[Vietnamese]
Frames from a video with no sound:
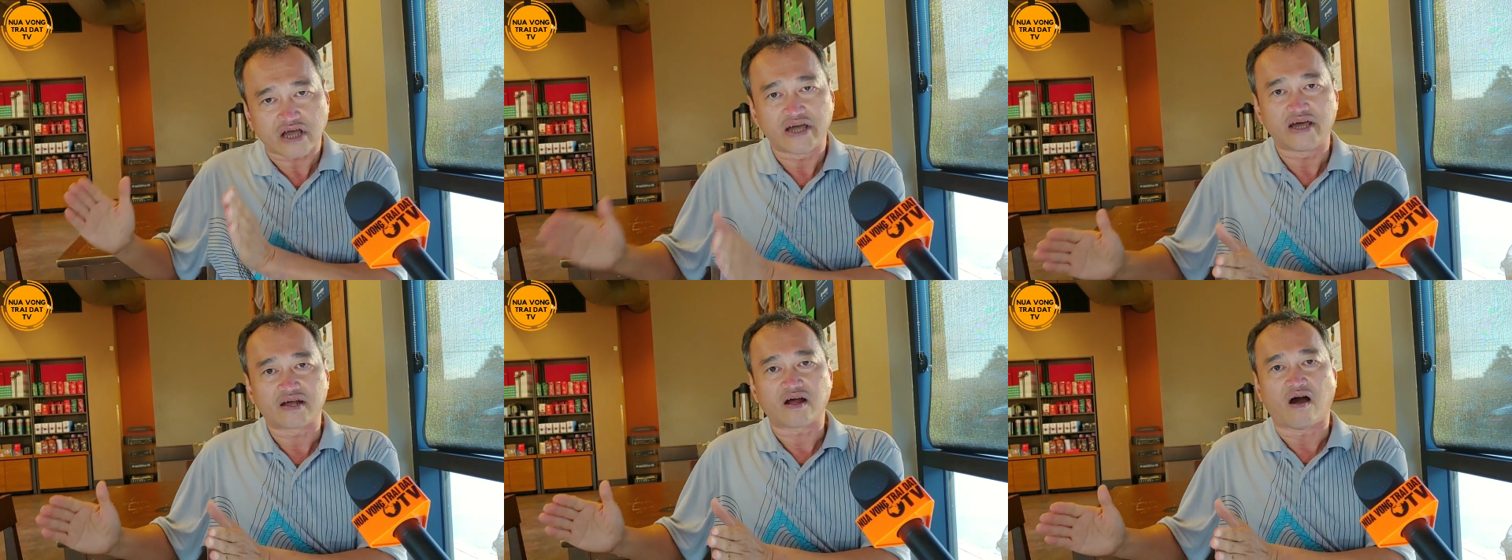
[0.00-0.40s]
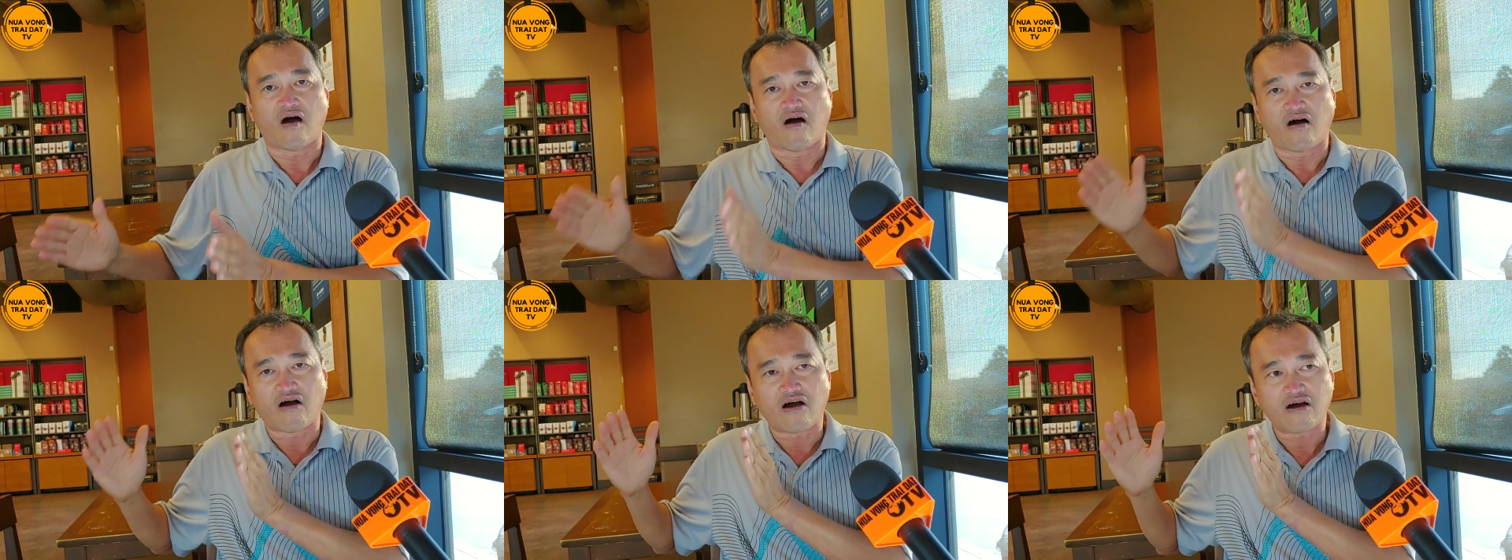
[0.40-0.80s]
tiền
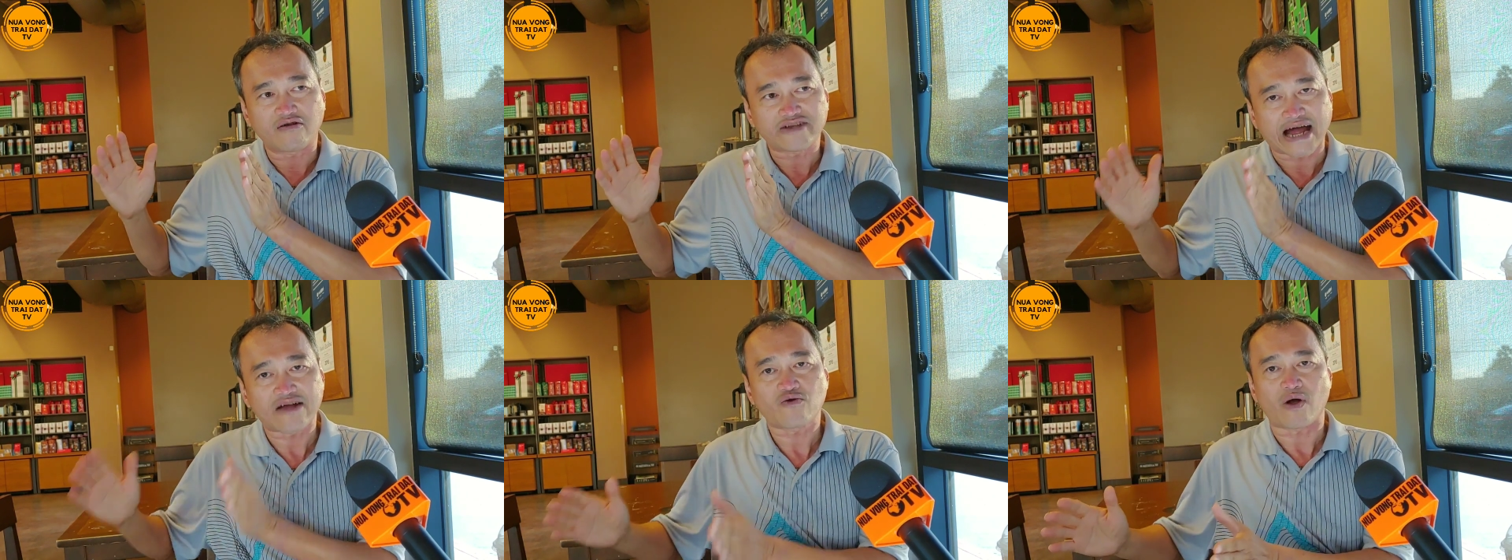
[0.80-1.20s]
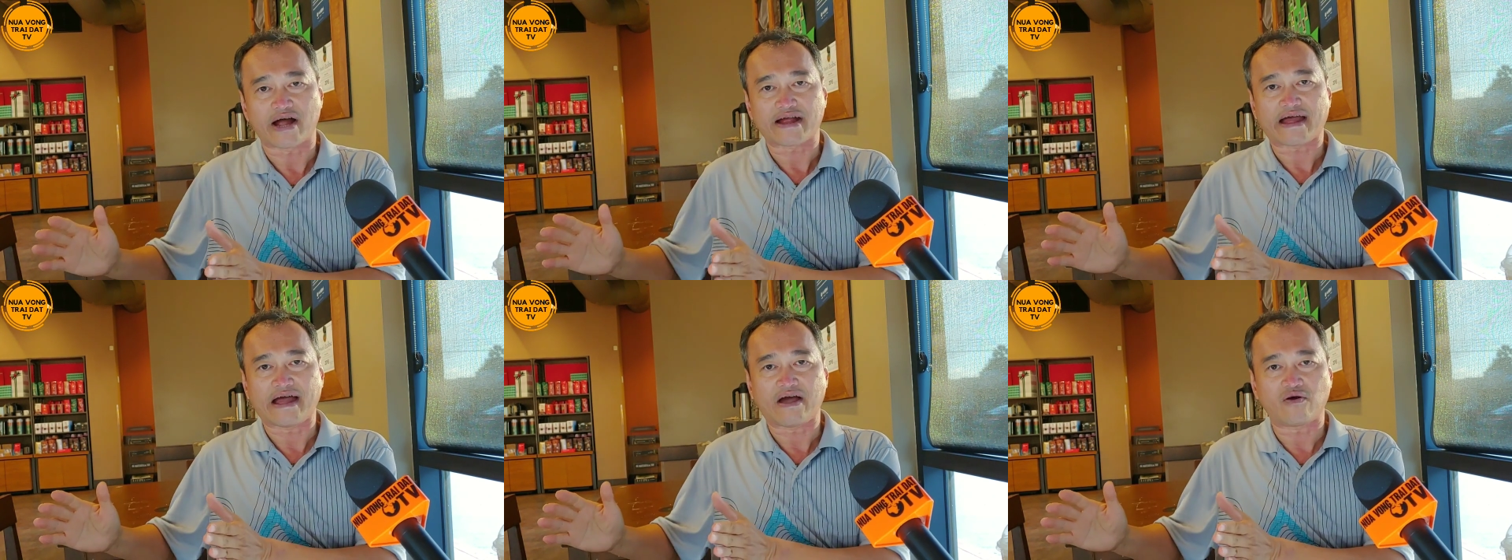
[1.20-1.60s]
họ đăng
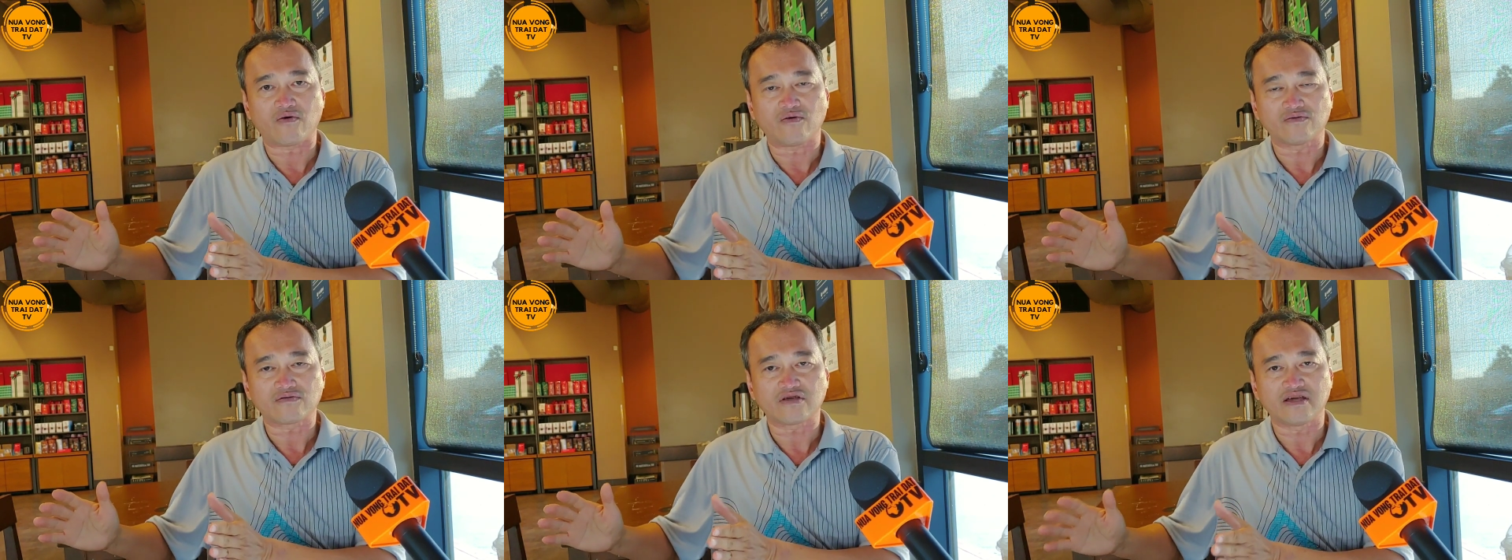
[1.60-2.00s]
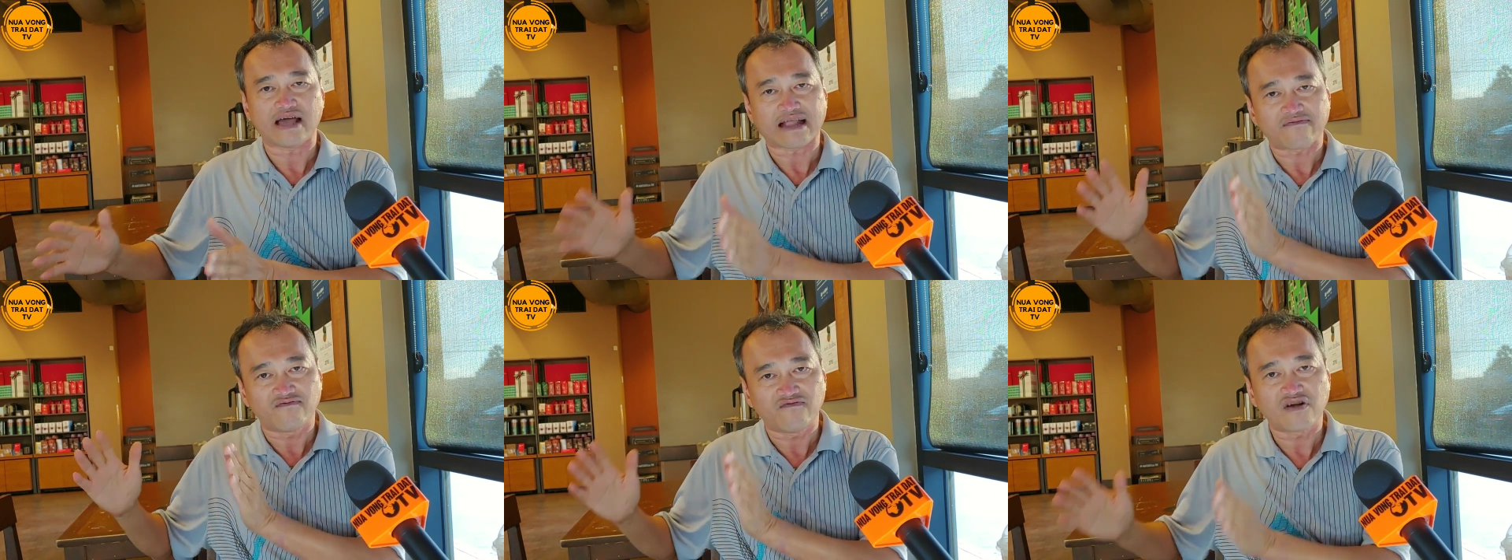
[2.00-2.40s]
quảng cáo thì
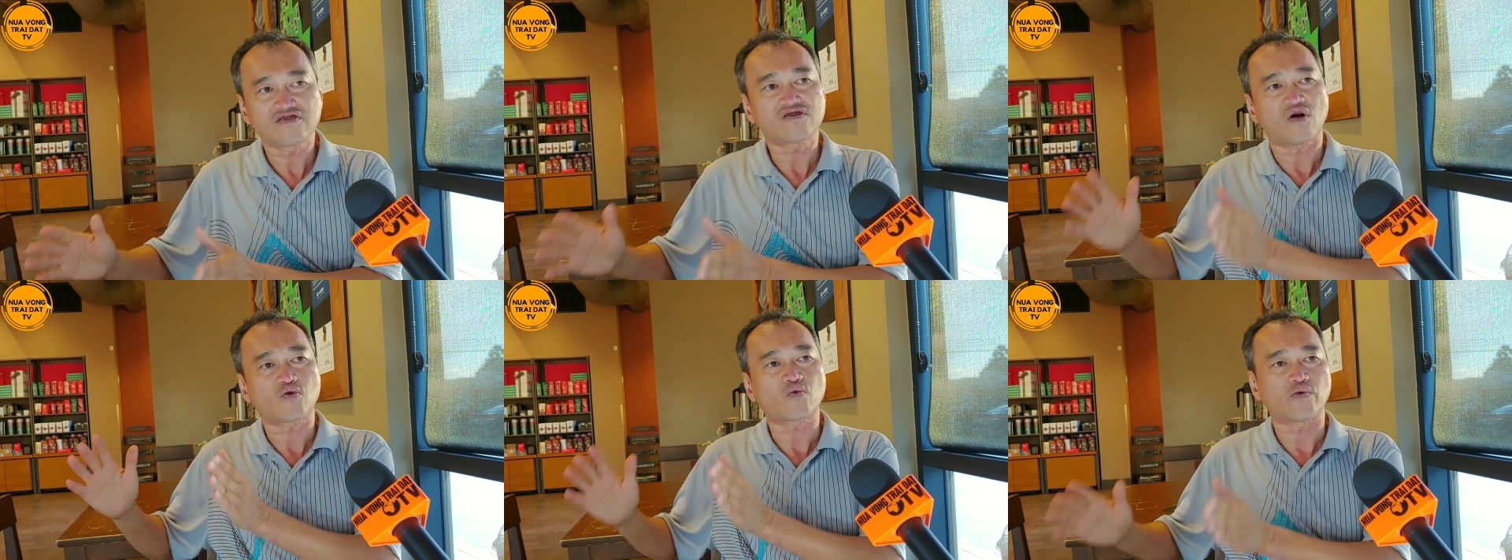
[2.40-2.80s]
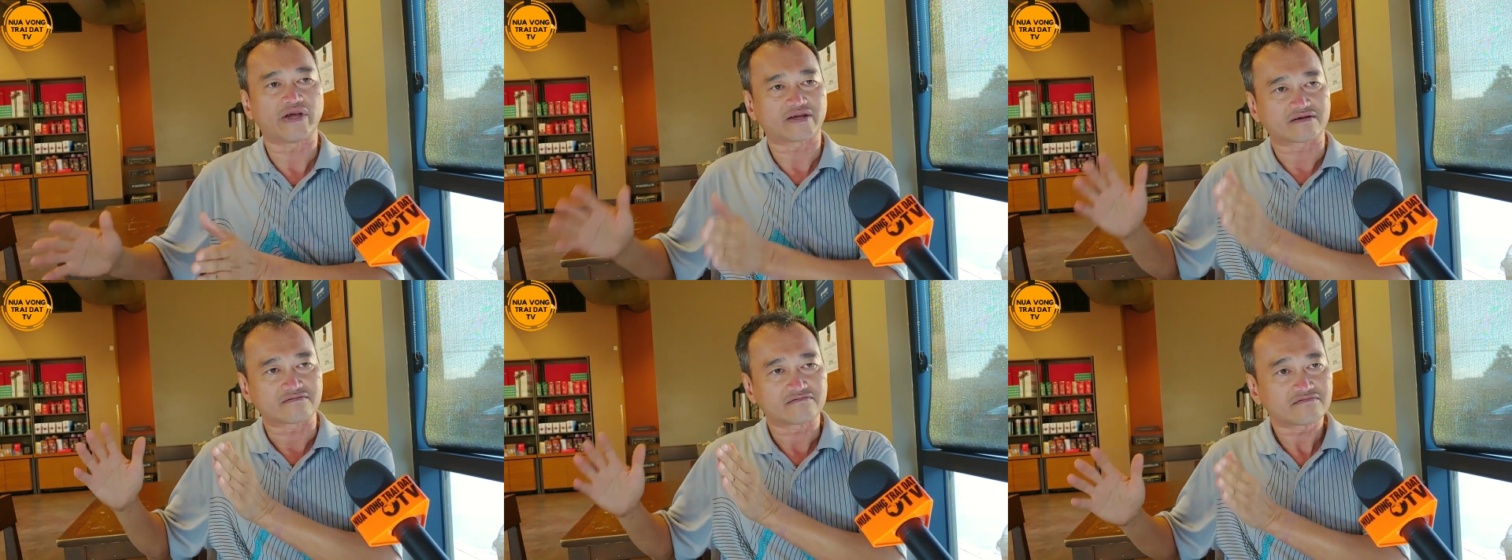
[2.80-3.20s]
anh vẫn có
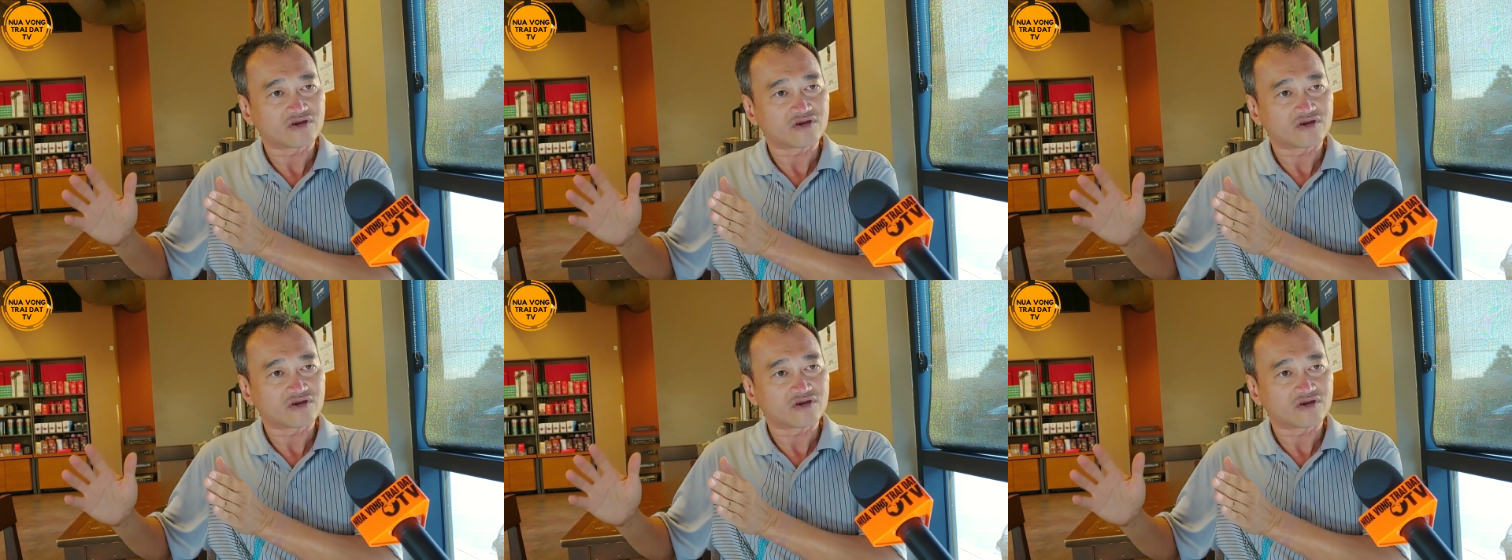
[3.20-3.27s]
quyền,